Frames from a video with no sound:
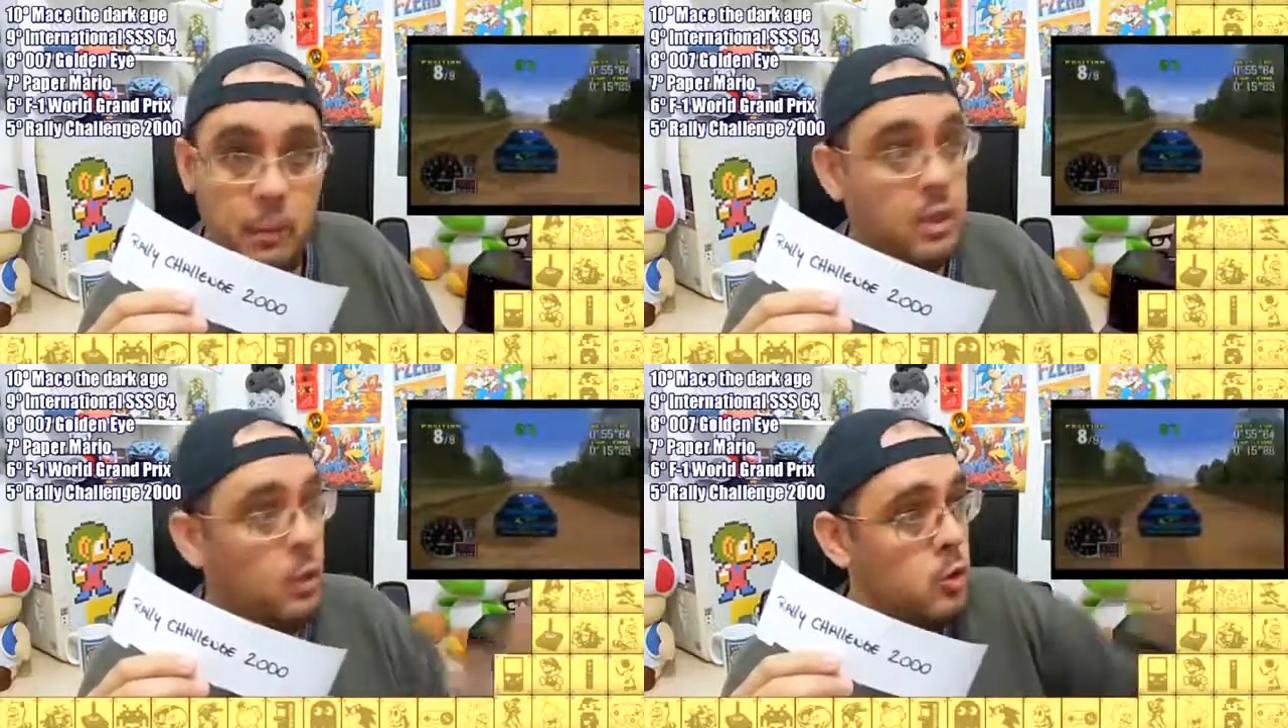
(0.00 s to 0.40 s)

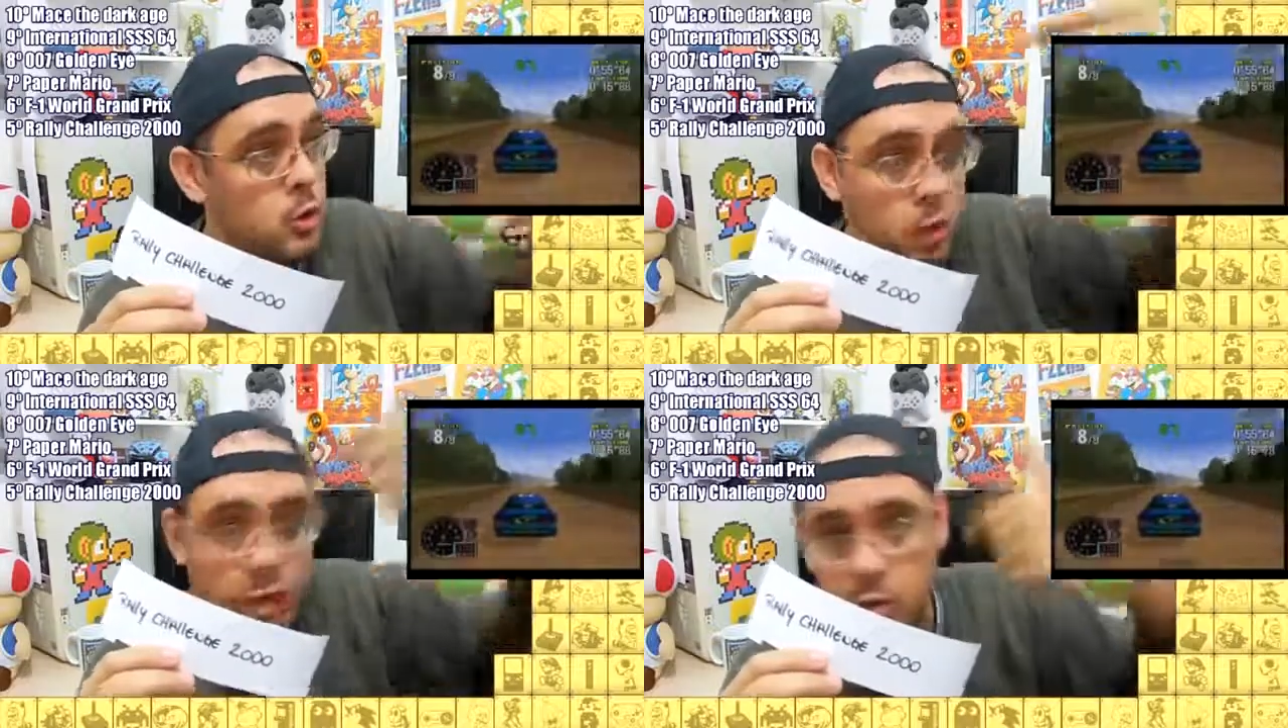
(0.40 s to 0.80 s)
porque
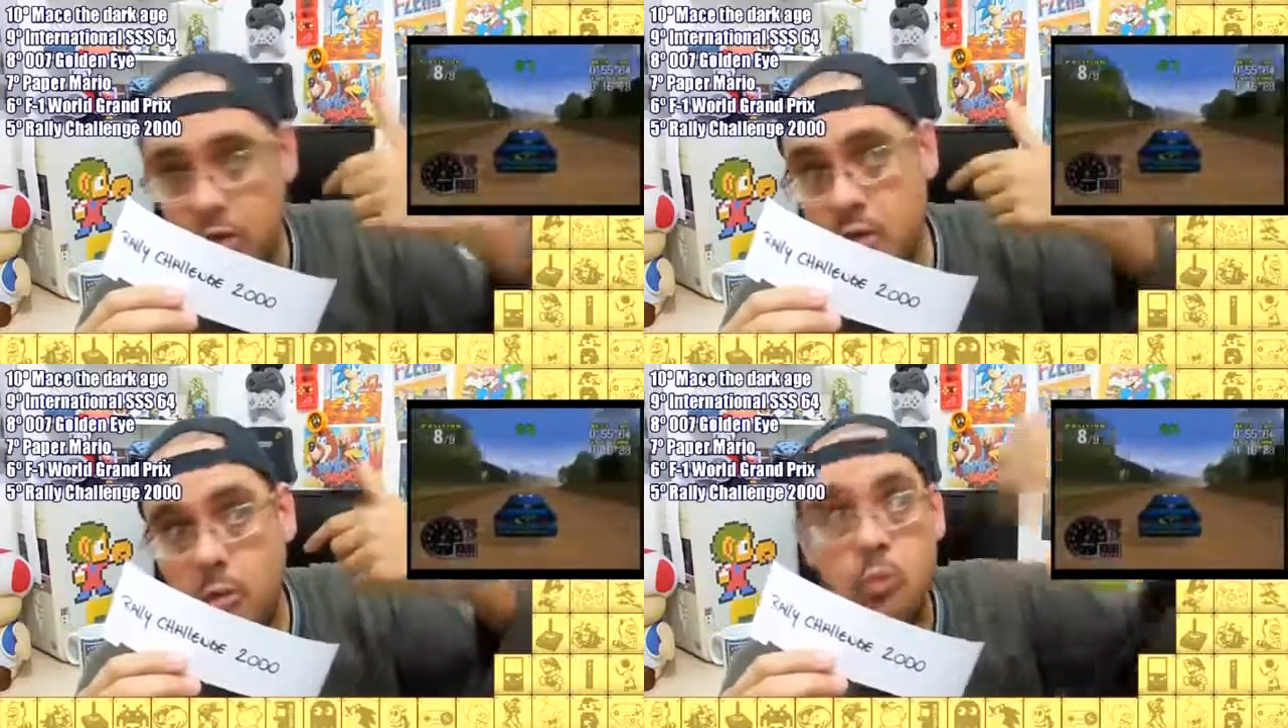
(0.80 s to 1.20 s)
outros
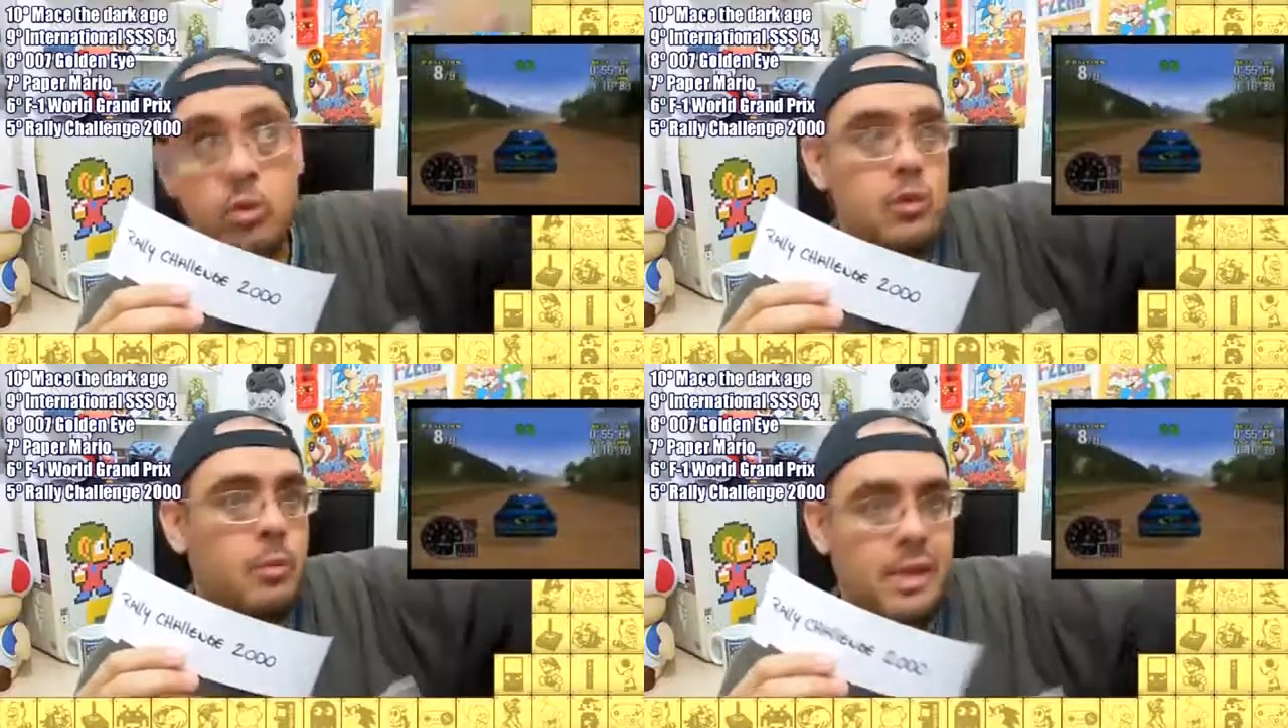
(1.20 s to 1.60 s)
corredores estão
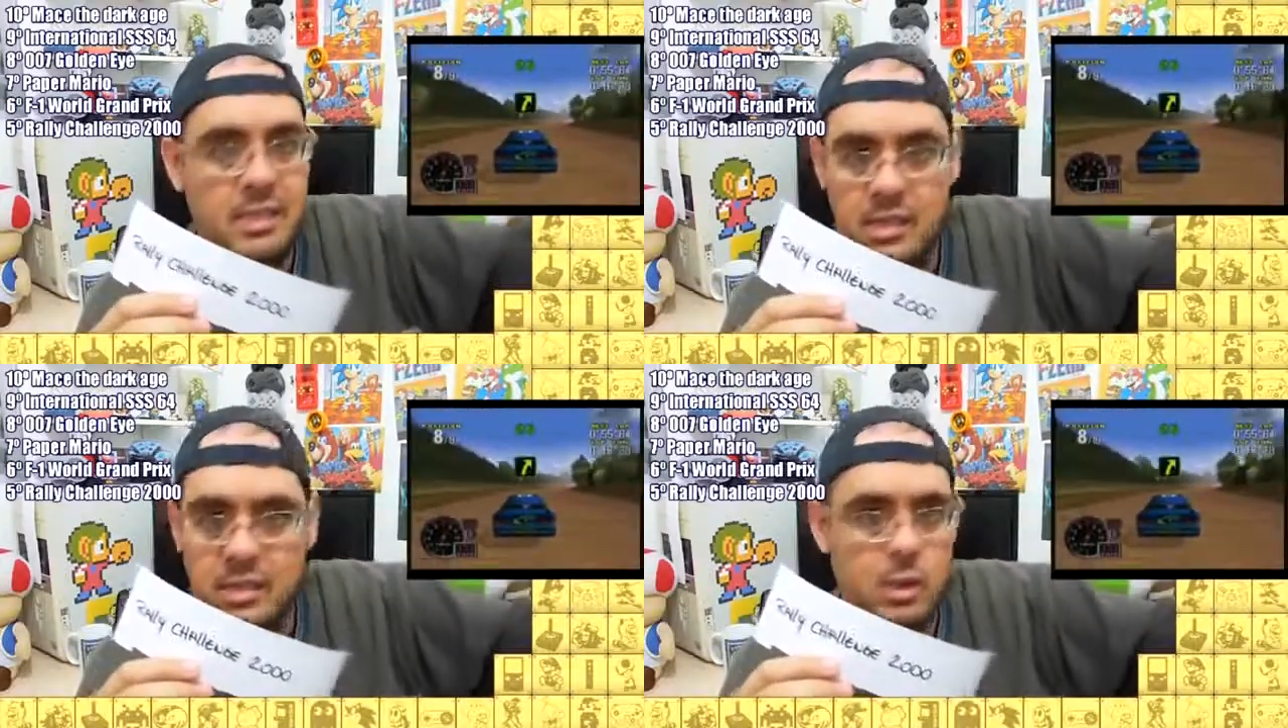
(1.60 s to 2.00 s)
muito mais
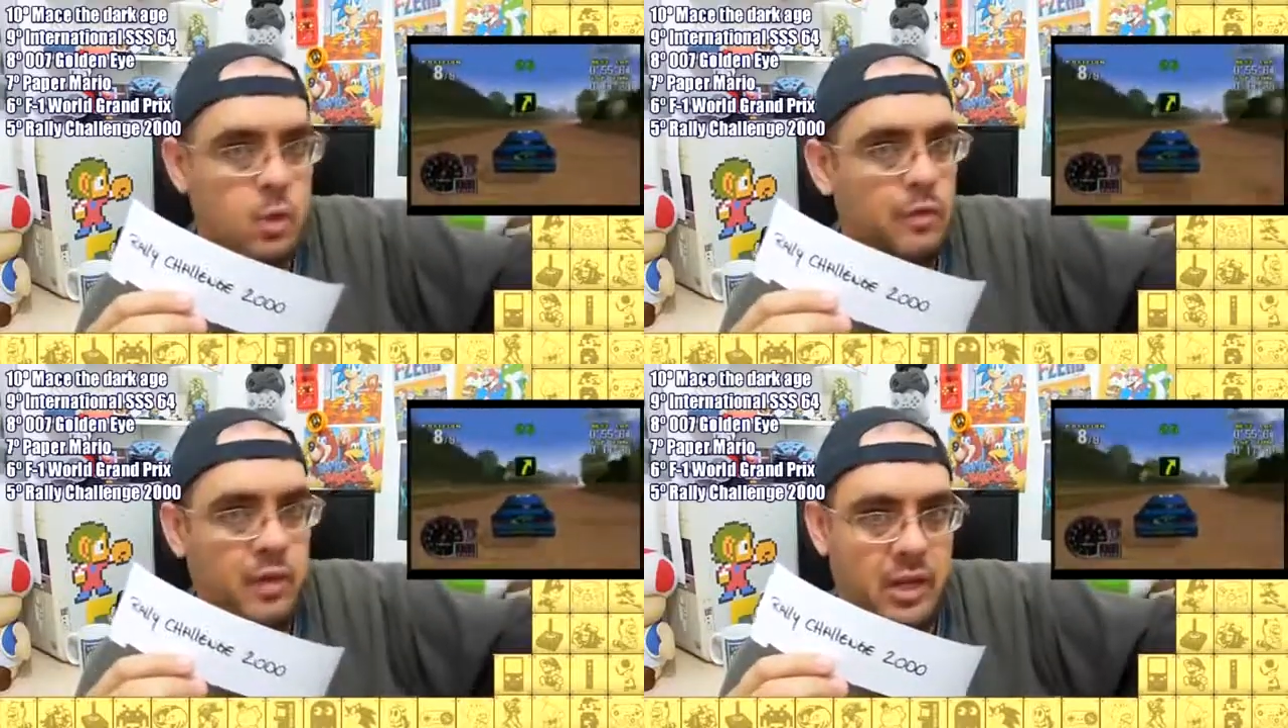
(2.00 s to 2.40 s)
na, na
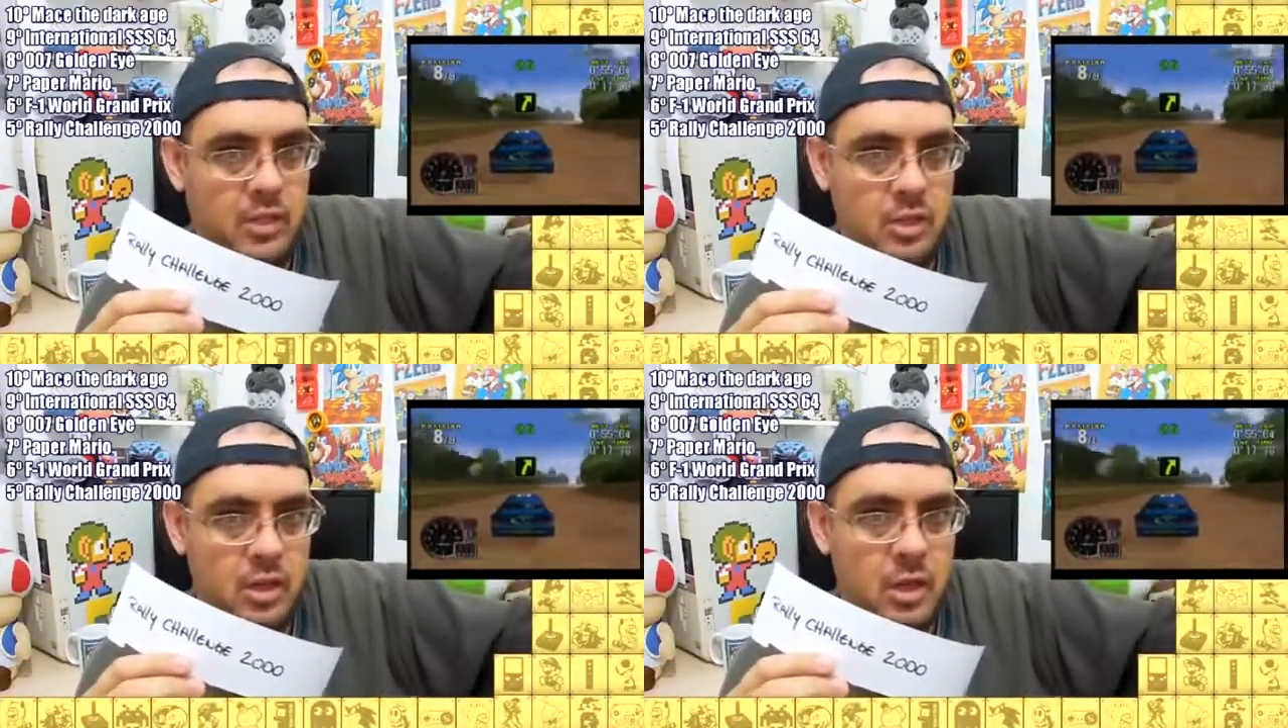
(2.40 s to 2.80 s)
sua
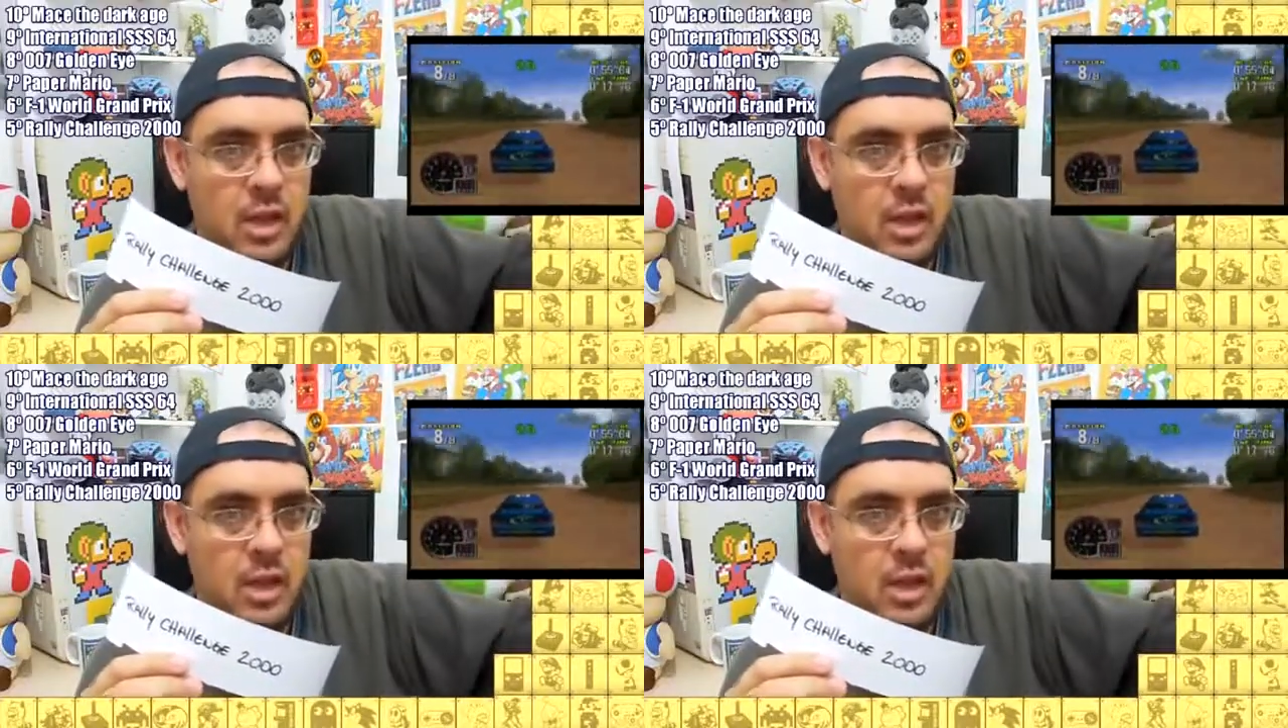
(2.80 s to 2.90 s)
frente.